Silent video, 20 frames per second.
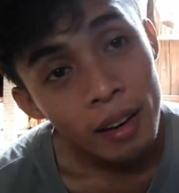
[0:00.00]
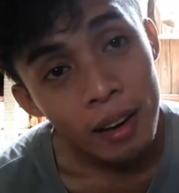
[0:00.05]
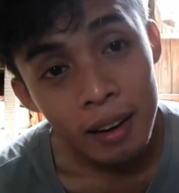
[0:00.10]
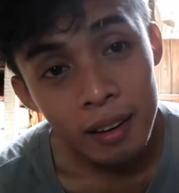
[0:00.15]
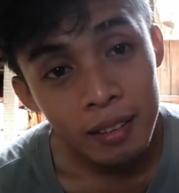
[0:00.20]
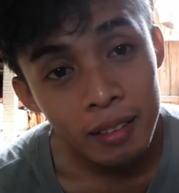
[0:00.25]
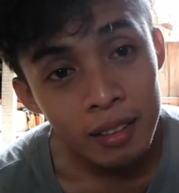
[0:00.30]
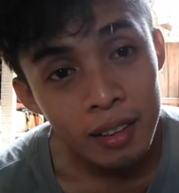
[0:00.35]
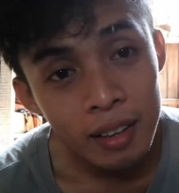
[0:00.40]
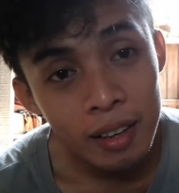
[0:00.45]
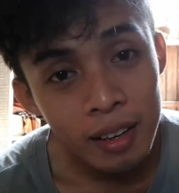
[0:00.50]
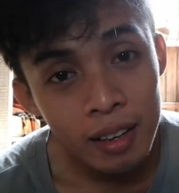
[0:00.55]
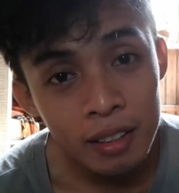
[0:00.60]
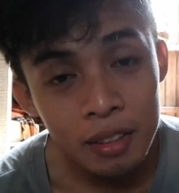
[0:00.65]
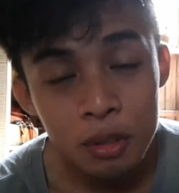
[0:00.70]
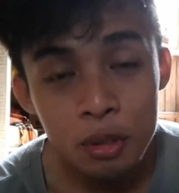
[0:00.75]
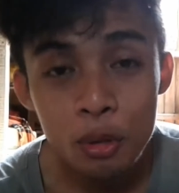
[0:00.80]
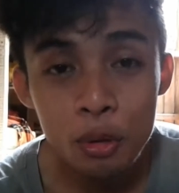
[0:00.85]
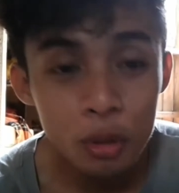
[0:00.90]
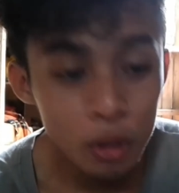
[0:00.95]
And then,
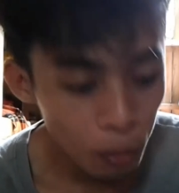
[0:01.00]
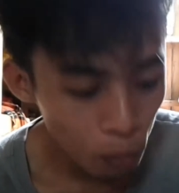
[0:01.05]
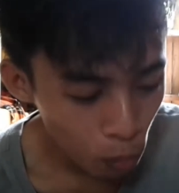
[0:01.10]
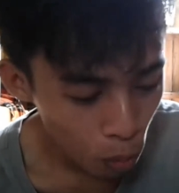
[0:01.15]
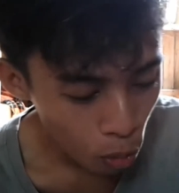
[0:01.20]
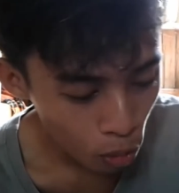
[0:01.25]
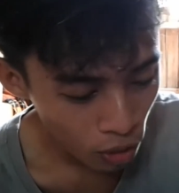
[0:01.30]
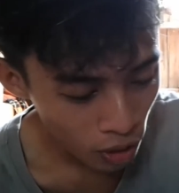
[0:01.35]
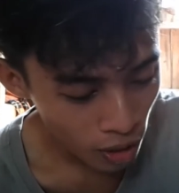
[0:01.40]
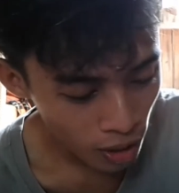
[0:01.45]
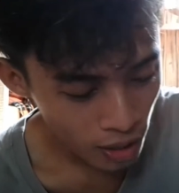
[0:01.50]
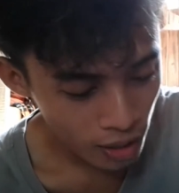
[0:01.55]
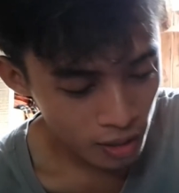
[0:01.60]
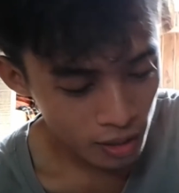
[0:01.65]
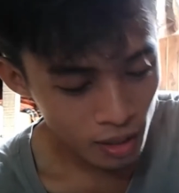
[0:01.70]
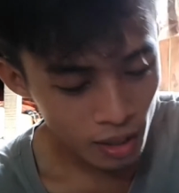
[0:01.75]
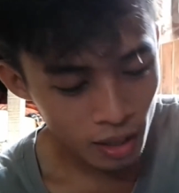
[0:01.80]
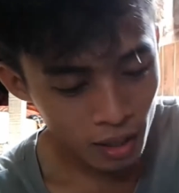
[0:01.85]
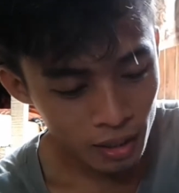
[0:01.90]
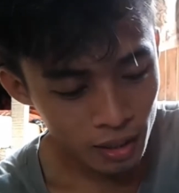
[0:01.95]
yun na po,
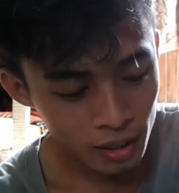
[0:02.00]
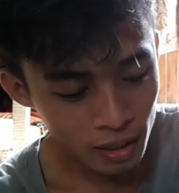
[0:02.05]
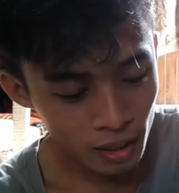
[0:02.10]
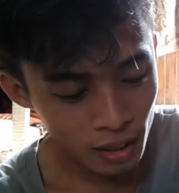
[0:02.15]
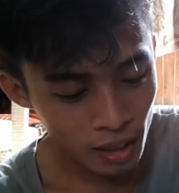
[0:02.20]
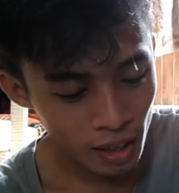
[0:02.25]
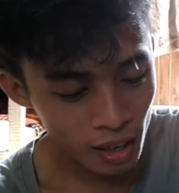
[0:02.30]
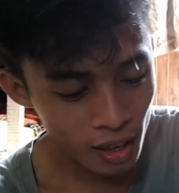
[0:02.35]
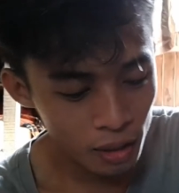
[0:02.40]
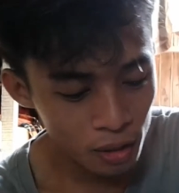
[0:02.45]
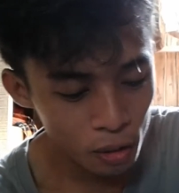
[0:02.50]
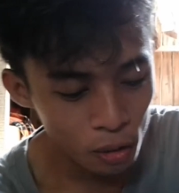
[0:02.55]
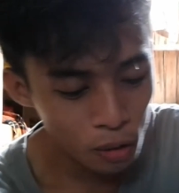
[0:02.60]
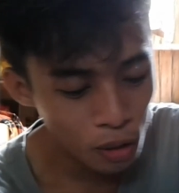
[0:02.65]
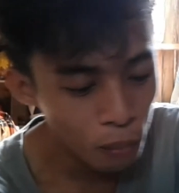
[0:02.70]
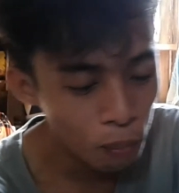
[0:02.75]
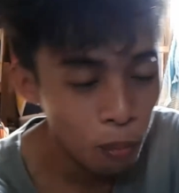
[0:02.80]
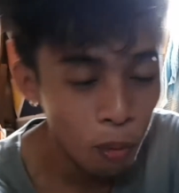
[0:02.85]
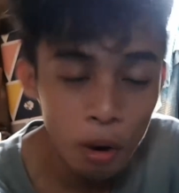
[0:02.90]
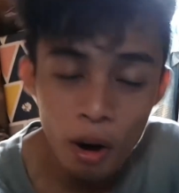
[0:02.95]
guys. At
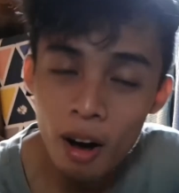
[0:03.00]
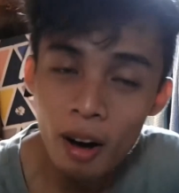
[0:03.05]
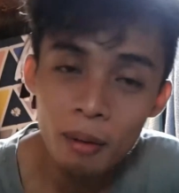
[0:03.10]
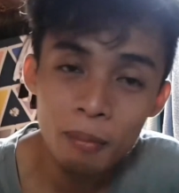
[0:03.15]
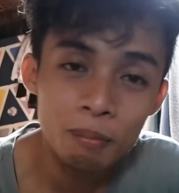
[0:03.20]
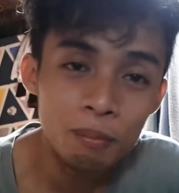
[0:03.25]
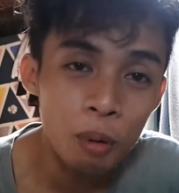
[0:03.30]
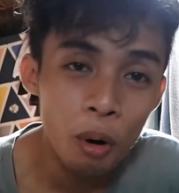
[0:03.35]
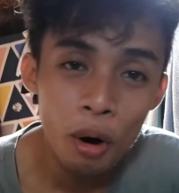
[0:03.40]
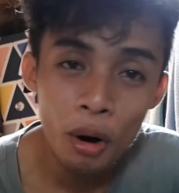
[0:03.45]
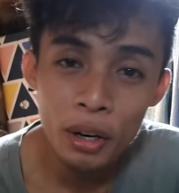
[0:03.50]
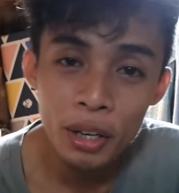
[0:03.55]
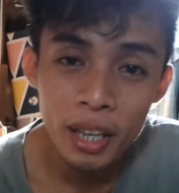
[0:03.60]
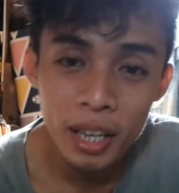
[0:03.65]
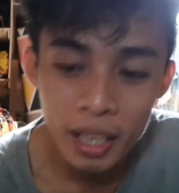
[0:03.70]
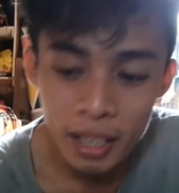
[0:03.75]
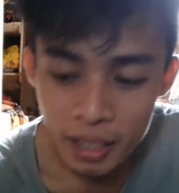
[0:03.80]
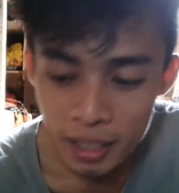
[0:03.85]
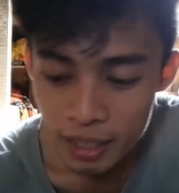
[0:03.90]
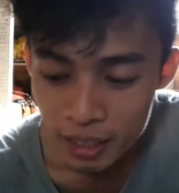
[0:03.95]
yun na po ang
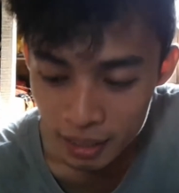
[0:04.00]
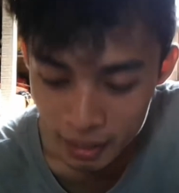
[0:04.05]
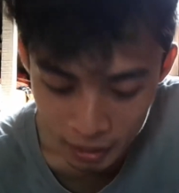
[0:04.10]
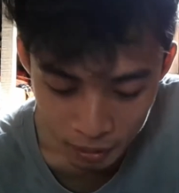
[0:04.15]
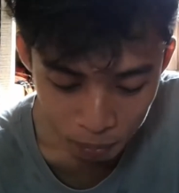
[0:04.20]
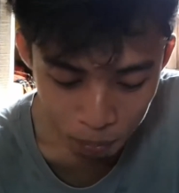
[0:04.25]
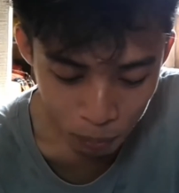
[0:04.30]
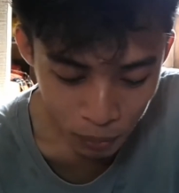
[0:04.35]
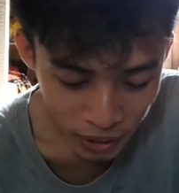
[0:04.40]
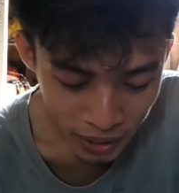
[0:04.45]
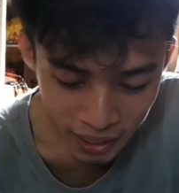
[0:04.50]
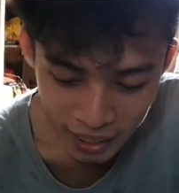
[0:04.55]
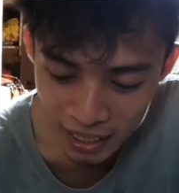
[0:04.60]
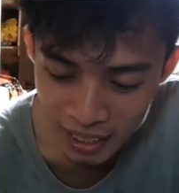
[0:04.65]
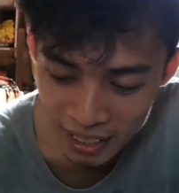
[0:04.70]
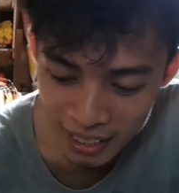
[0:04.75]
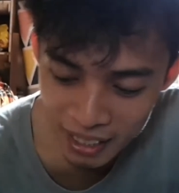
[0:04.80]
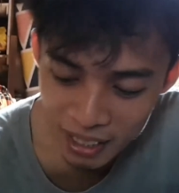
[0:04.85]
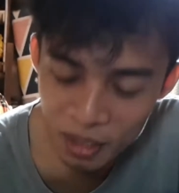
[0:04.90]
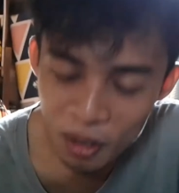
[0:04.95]
boya na
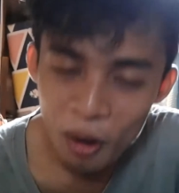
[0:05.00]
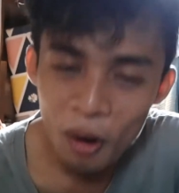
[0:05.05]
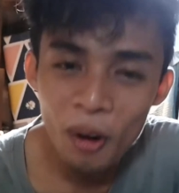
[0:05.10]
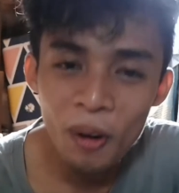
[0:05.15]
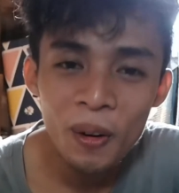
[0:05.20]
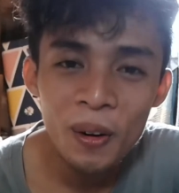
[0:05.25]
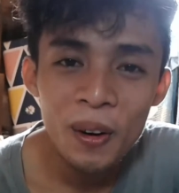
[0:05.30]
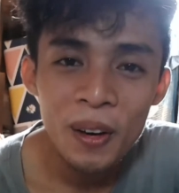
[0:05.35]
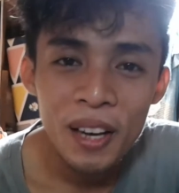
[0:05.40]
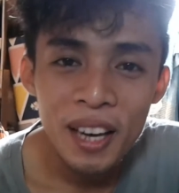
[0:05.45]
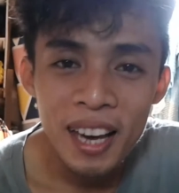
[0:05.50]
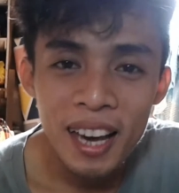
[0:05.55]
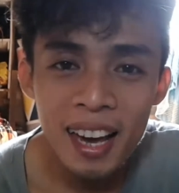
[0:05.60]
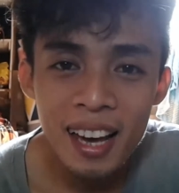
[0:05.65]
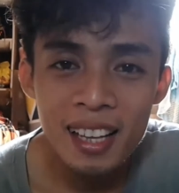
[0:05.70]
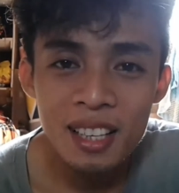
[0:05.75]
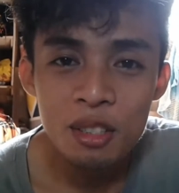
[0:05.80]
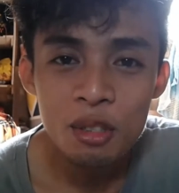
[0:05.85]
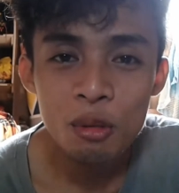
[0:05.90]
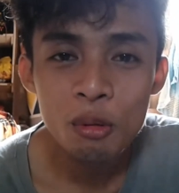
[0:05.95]
binili ko.
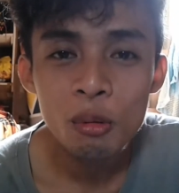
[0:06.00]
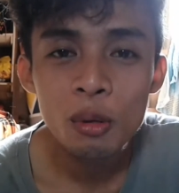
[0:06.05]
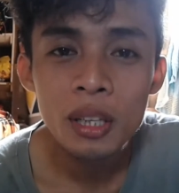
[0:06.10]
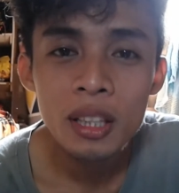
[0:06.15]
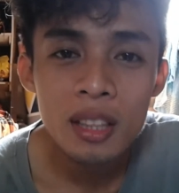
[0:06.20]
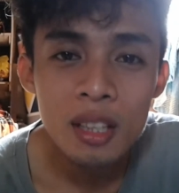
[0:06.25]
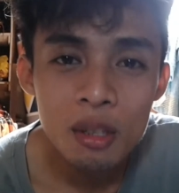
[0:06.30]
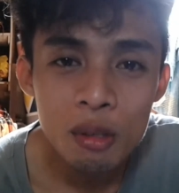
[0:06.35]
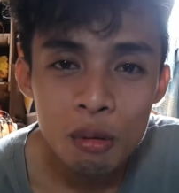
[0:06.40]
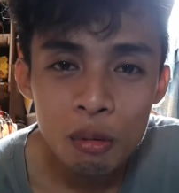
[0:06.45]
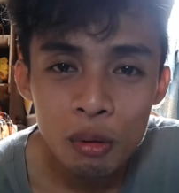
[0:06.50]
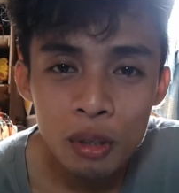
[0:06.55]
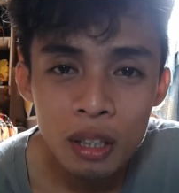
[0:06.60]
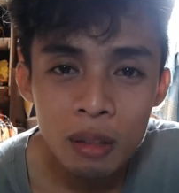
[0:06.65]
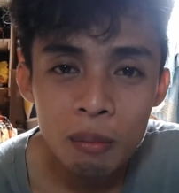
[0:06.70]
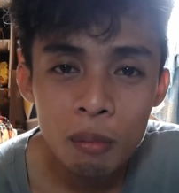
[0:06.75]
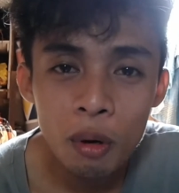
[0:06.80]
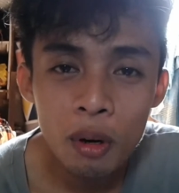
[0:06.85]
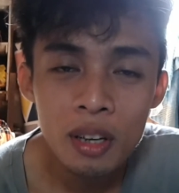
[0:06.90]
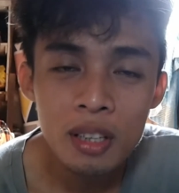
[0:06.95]
And sulit na
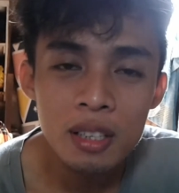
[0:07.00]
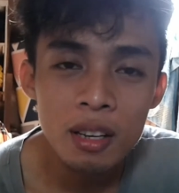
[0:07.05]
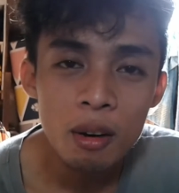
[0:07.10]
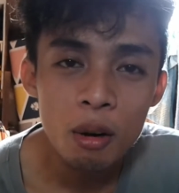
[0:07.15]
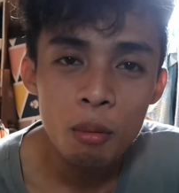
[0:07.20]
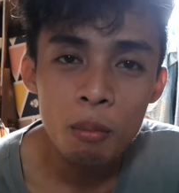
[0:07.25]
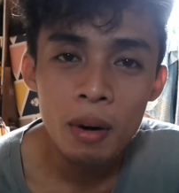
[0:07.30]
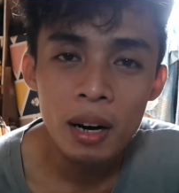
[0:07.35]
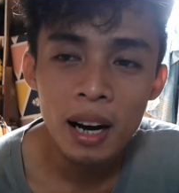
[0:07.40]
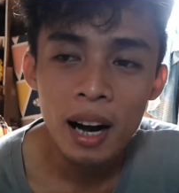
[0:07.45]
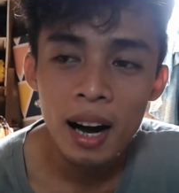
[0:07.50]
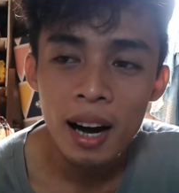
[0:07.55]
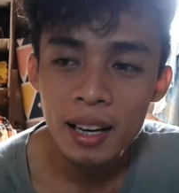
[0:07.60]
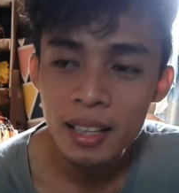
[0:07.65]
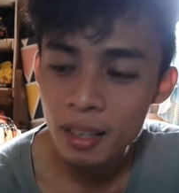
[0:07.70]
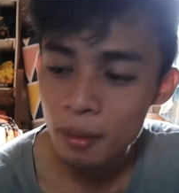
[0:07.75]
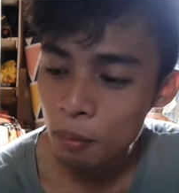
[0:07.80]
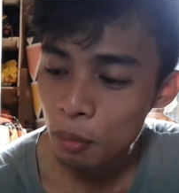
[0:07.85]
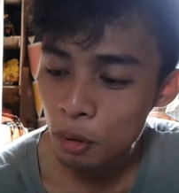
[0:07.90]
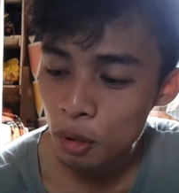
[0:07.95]
sulit po kasi
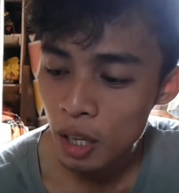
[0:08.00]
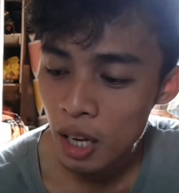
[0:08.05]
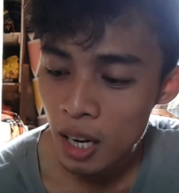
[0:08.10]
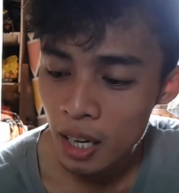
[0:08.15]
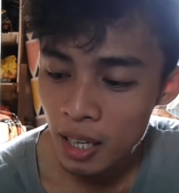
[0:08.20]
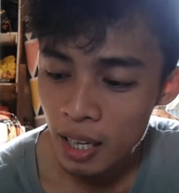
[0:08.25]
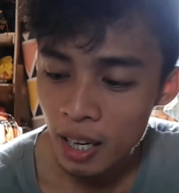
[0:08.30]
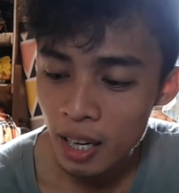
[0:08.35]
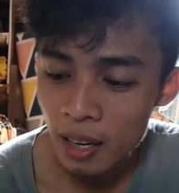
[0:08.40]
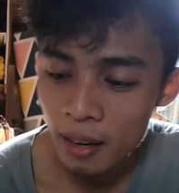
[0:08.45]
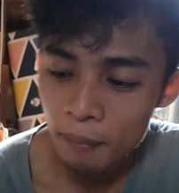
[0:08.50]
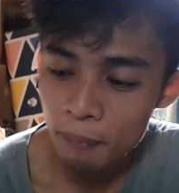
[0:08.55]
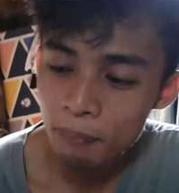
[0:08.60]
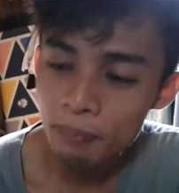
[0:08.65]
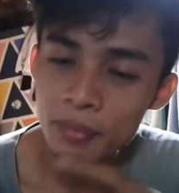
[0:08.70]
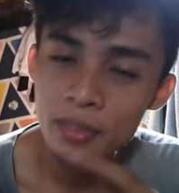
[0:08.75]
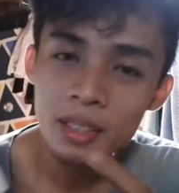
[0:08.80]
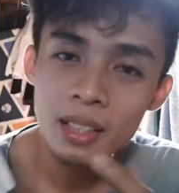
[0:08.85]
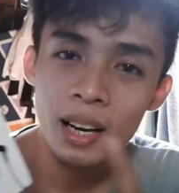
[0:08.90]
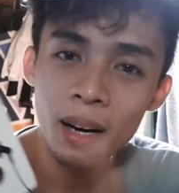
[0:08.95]
gumagana po talaga
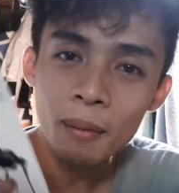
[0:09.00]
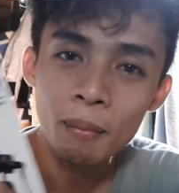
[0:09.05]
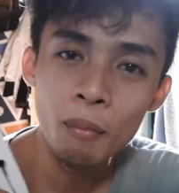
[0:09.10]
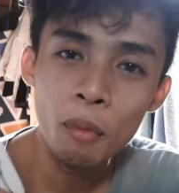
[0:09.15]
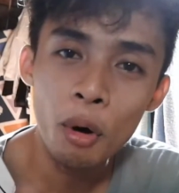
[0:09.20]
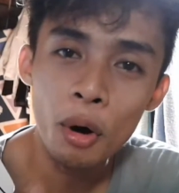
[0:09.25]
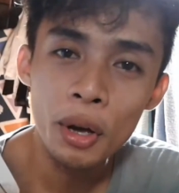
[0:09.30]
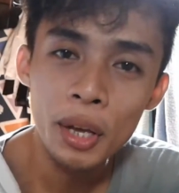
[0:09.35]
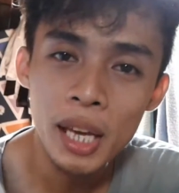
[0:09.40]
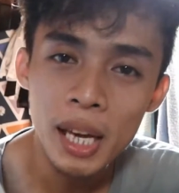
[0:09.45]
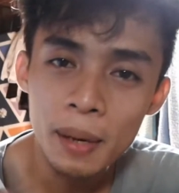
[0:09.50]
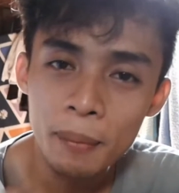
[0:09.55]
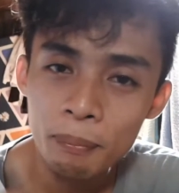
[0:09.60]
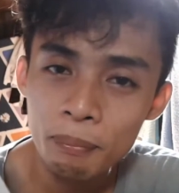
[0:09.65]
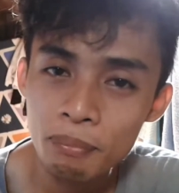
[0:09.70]
ang boya.